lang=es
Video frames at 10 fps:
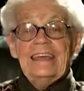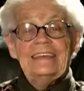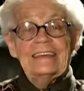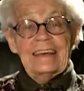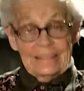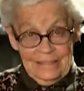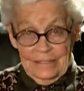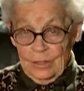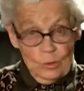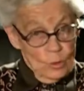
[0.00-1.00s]
y
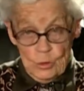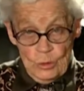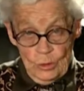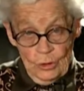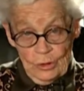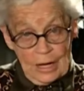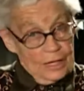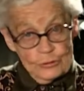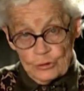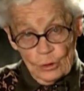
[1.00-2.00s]
casi ninguno
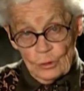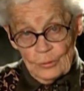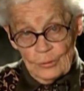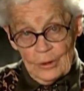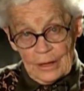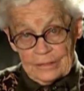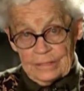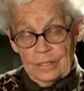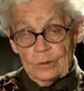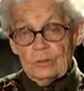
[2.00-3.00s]
cayó,
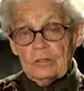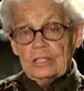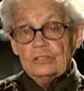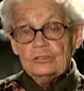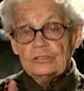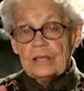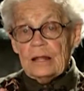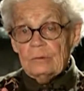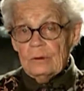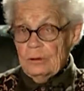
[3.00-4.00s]
casi ninguno cayó,
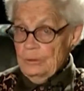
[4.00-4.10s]
salvo